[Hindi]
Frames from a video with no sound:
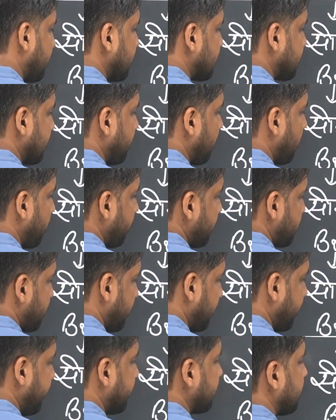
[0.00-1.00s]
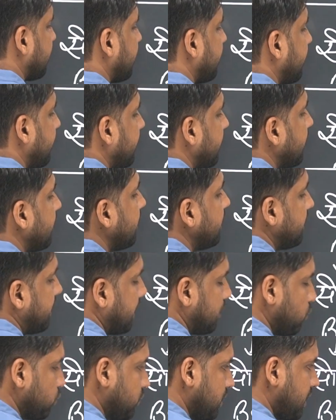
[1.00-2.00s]
तो किस से बाउंड्री शेयर करता है
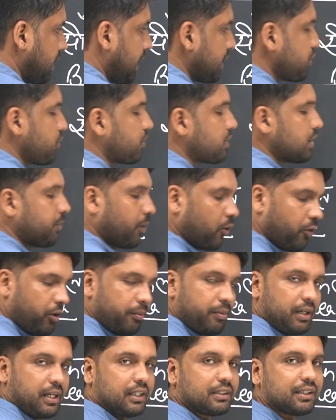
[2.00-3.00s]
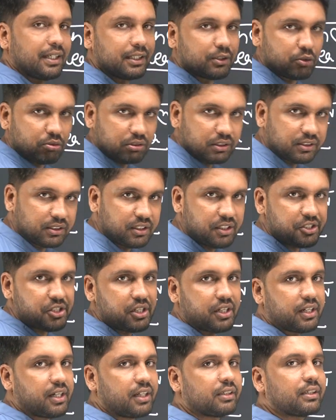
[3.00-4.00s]
या दूसरे राज्यों से बाउंड्री बनाता है तो किससे
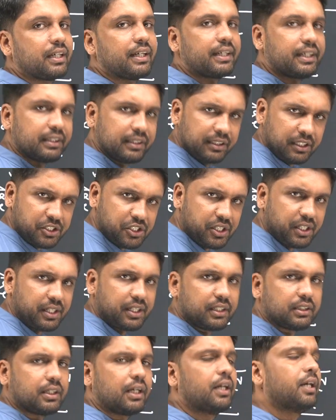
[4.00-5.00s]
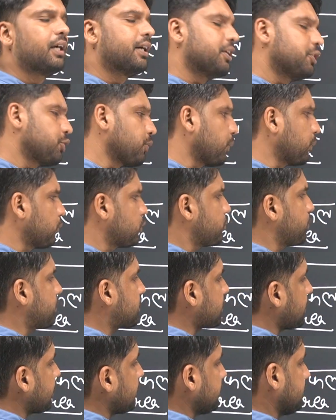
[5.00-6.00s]
शेयर करता है कितनी शेयर करता है जो कुछ भी
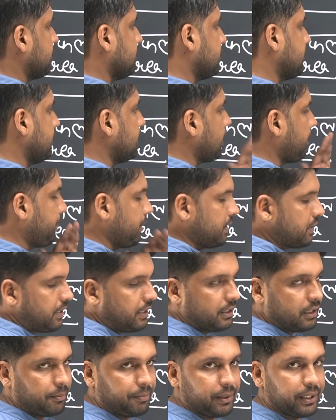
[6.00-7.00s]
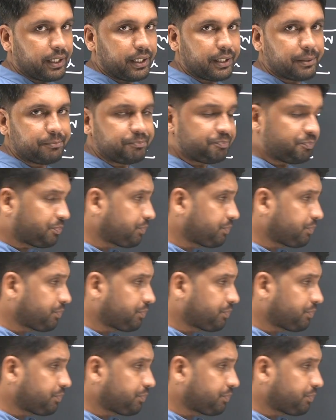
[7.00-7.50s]
सारा सीन अपन इसके अंदर पढ़ेंगे